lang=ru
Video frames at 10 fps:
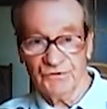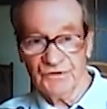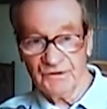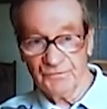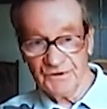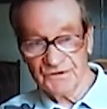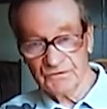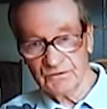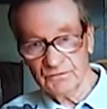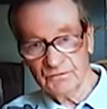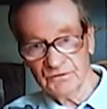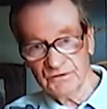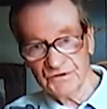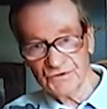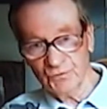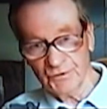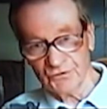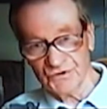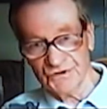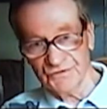опять э, назову пару
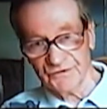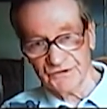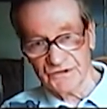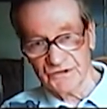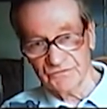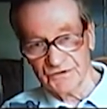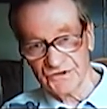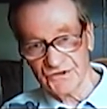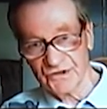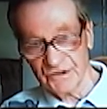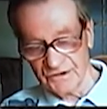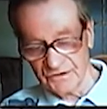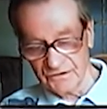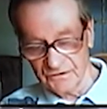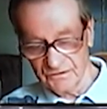цифр, если не возражаете. Uh-huh